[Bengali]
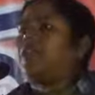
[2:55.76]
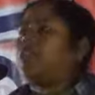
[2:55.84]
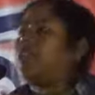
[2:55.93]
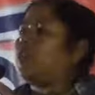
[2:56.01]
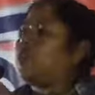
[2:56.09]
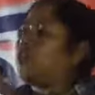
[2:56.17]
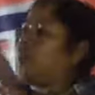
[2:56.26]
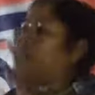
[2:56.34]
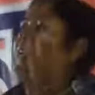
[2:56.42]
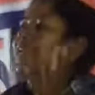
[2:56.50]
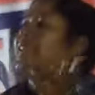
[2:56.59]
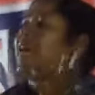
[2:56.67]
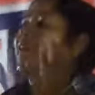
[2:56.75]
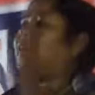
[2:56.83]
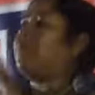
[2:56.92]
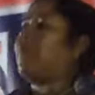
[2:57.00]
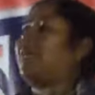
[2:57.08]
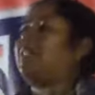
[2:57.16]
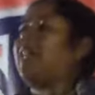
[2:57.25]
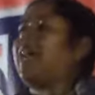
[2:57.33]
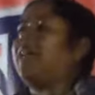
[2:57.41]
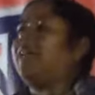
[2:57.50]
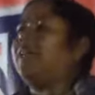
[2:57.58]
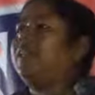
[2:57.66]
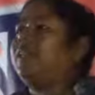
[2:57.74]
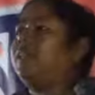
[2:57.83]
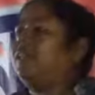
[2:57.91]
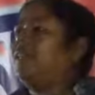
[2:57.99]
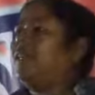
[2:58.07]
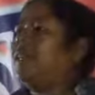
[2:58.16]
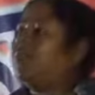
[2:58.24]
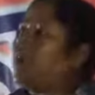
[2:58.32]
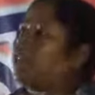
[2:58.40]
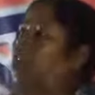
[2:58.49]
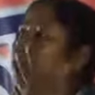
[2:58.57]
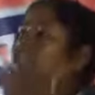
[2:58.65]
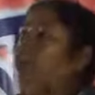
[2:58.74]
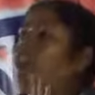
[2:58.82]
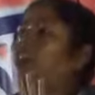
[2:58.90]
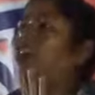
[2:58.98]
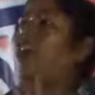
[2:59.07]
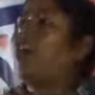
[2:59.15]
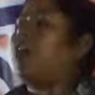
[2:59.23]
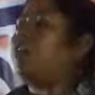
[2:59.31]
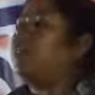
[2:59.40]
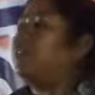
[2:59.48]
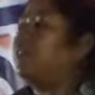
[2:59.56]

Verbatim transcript: যদি কোনো একটা চাকরি পাওয়া যায় বেতন যতই হোক